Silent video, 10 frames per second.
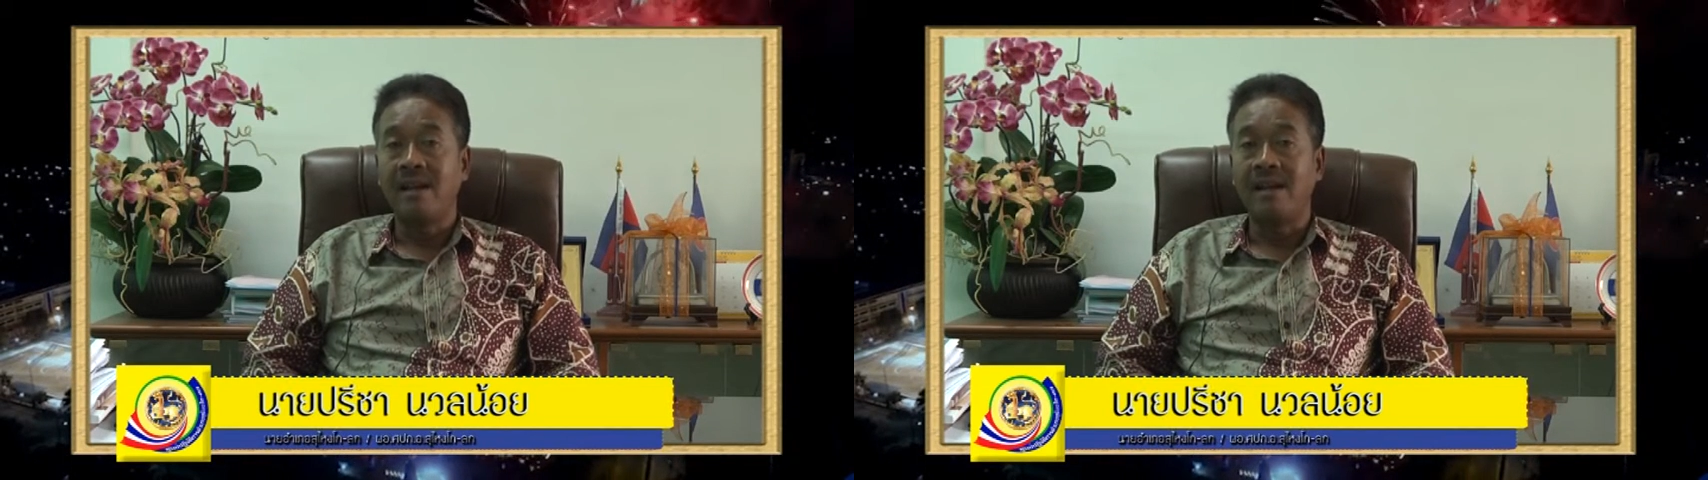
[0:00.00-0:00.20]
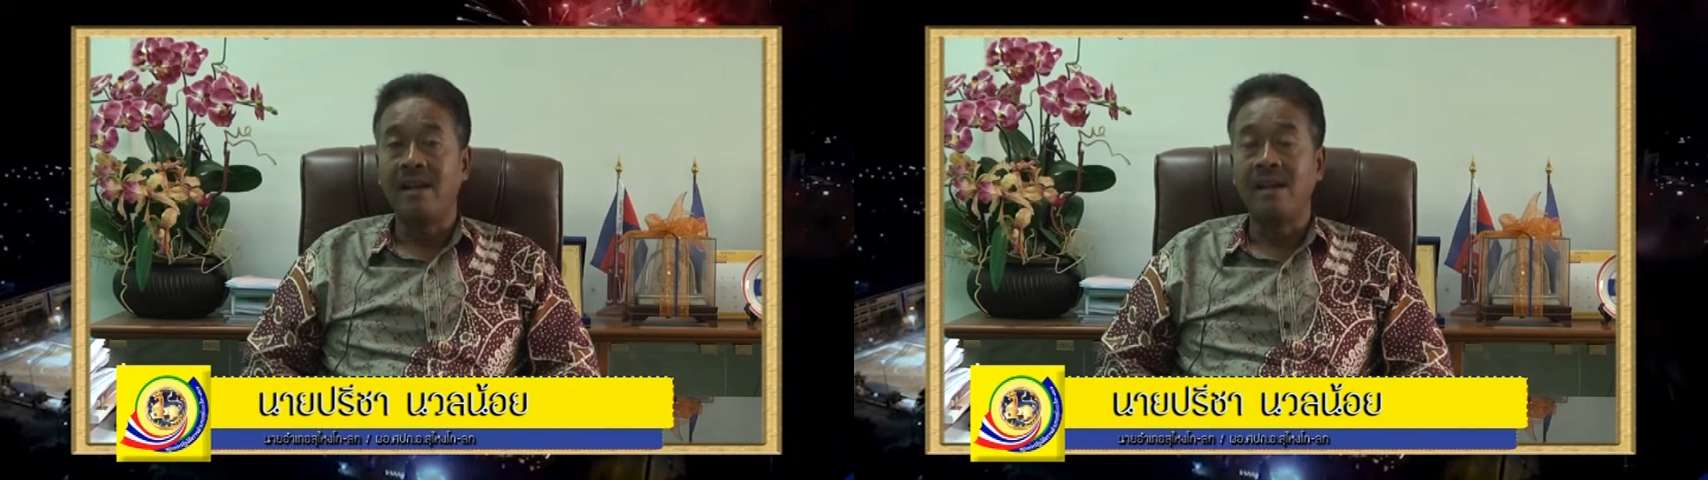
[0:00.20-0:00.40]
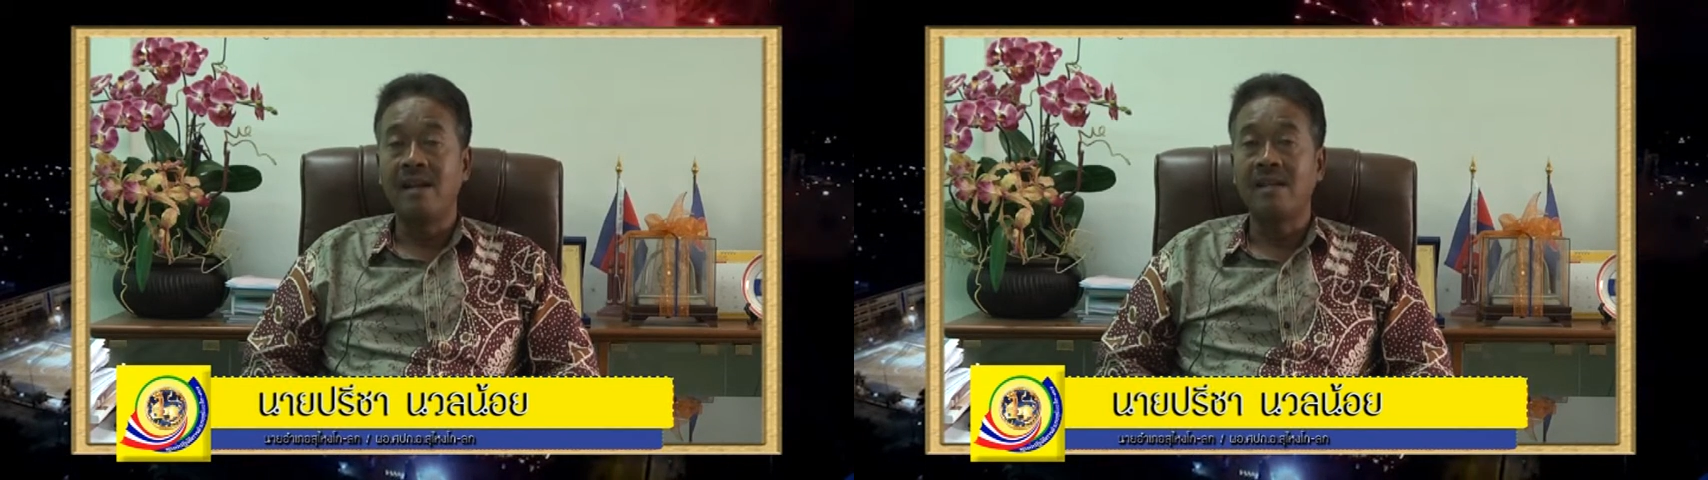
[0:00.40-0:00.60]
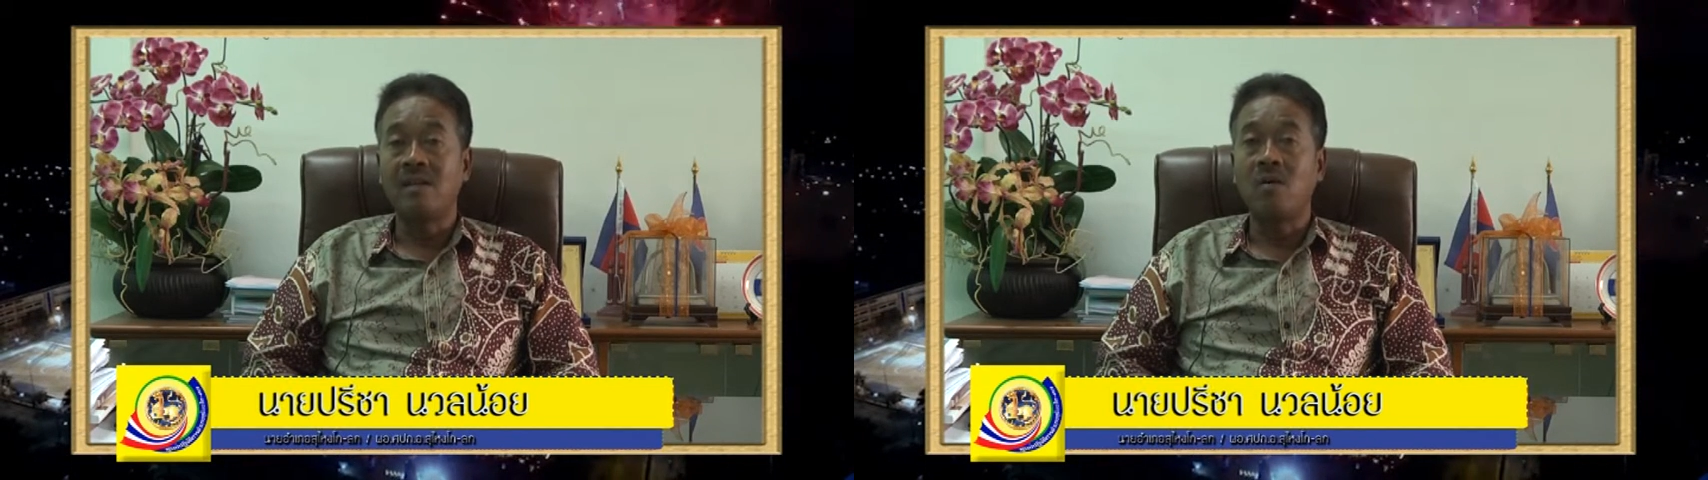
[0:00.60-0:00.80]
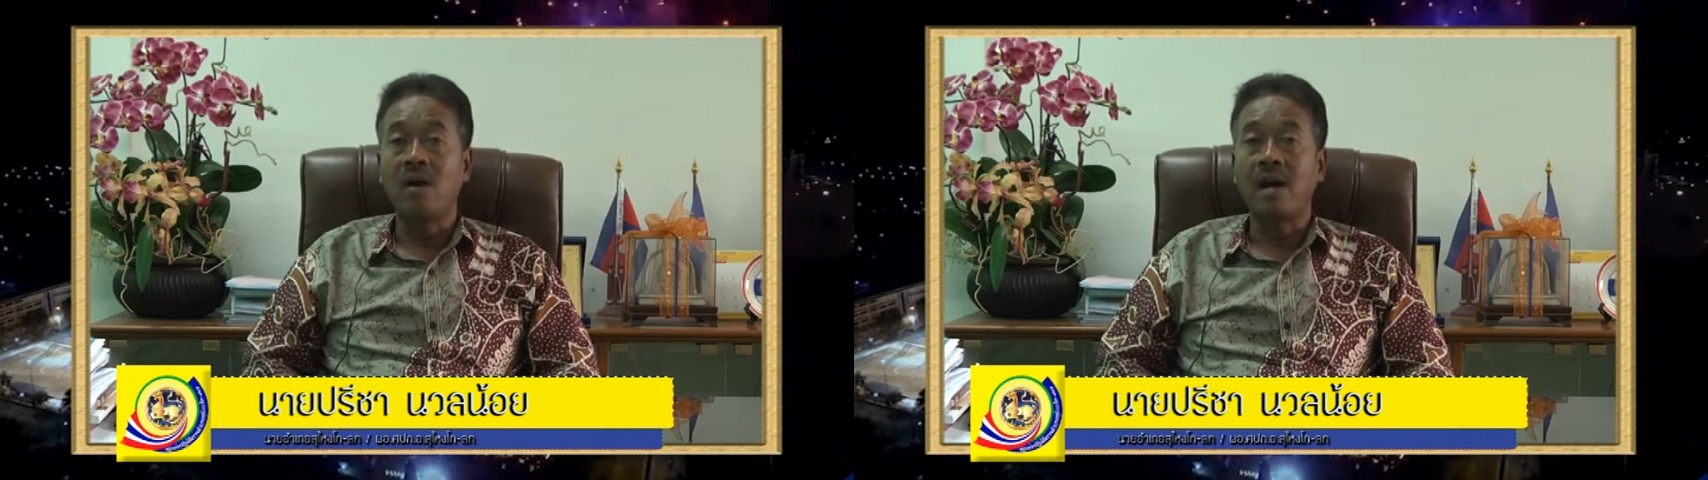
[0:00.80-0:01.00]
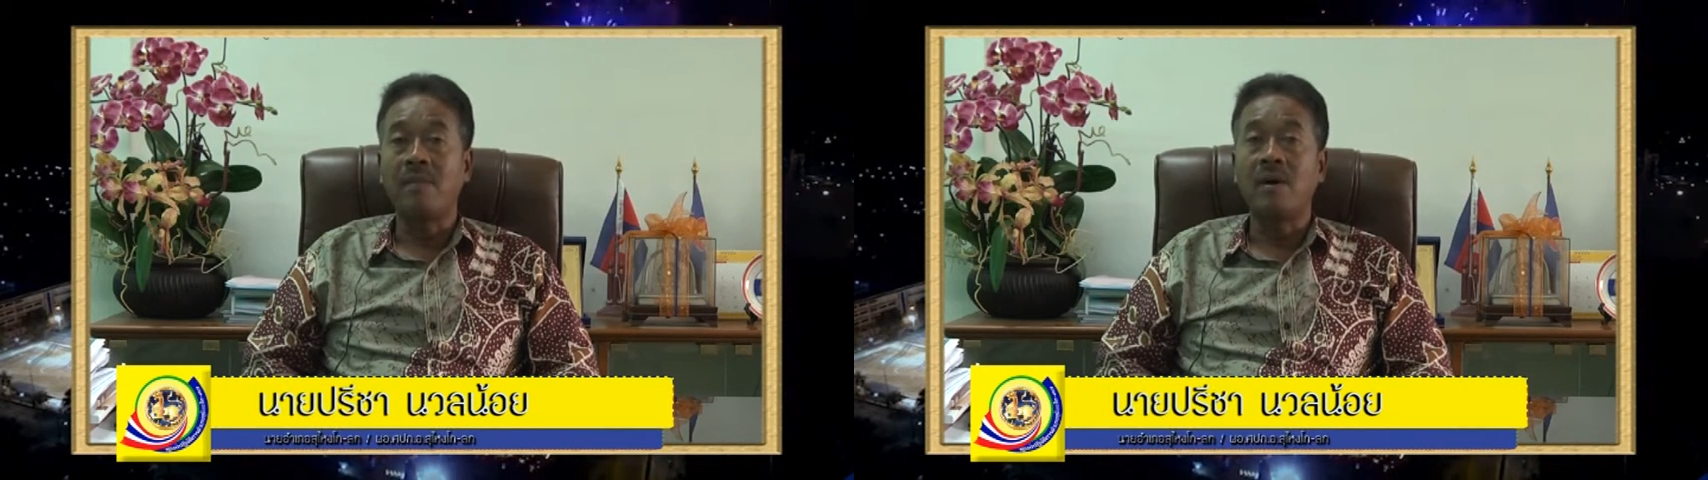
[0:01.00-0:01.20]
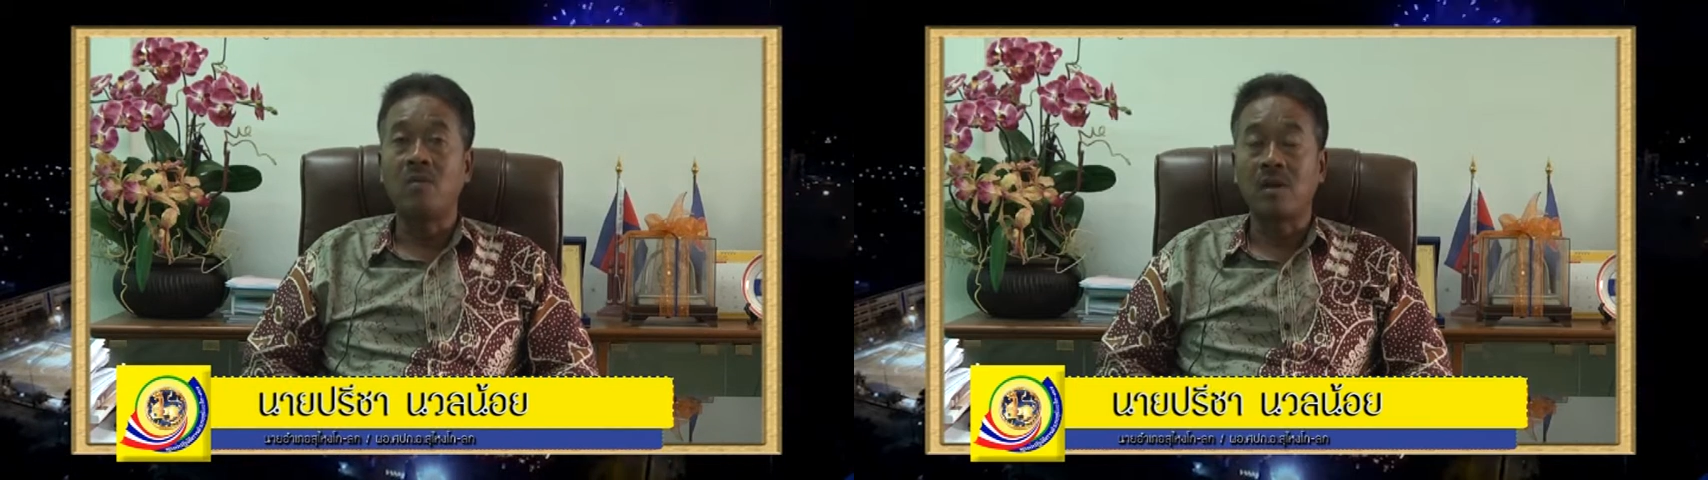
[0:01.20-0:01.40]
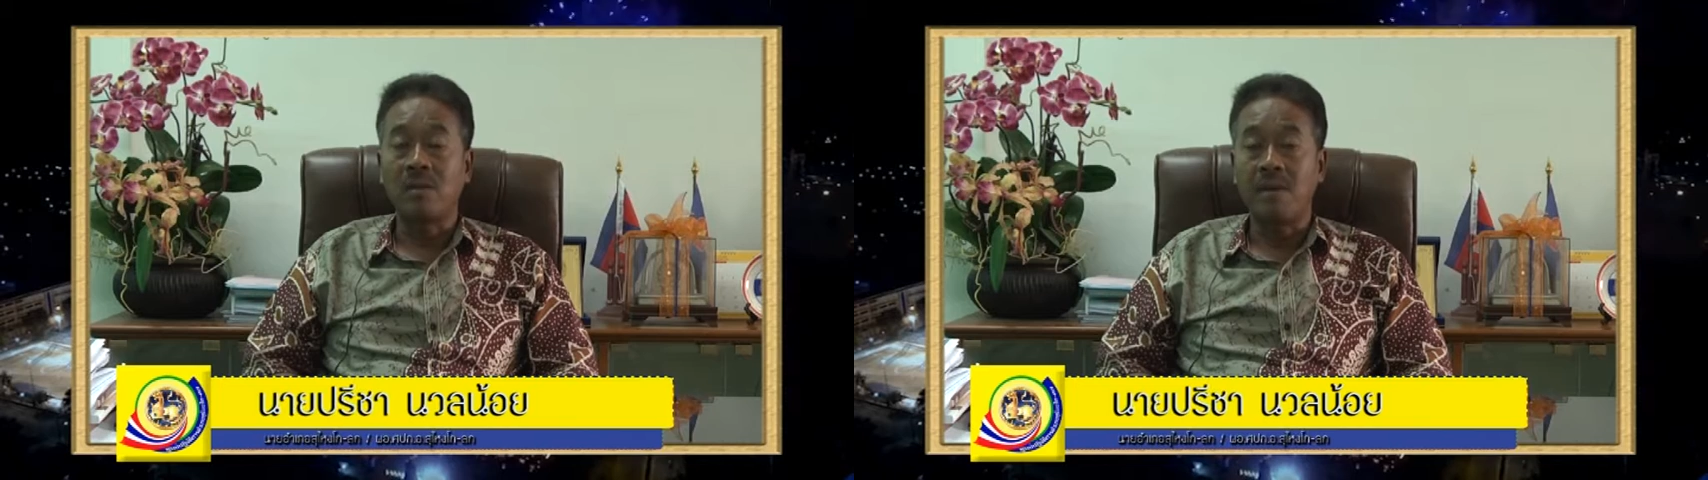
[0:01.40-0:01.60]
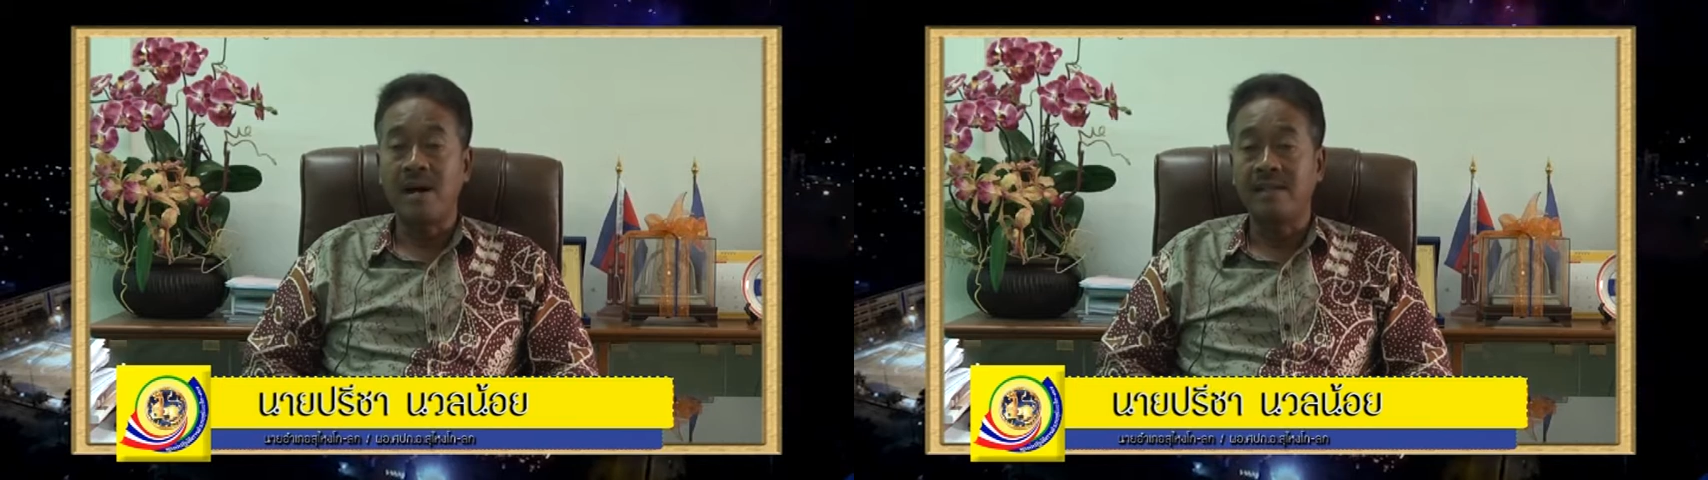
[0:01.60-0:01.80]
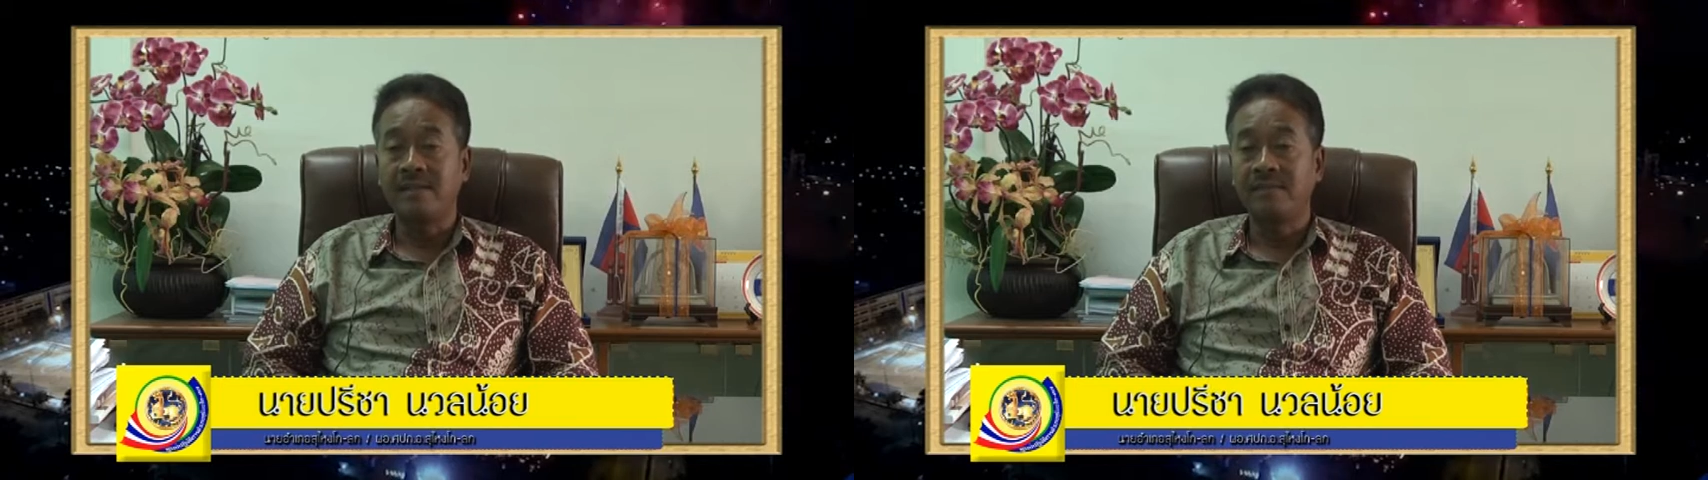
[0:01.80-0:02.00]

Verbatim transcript: หนึ่งในนั้นคือโครงการพาคุณกลับบ้าน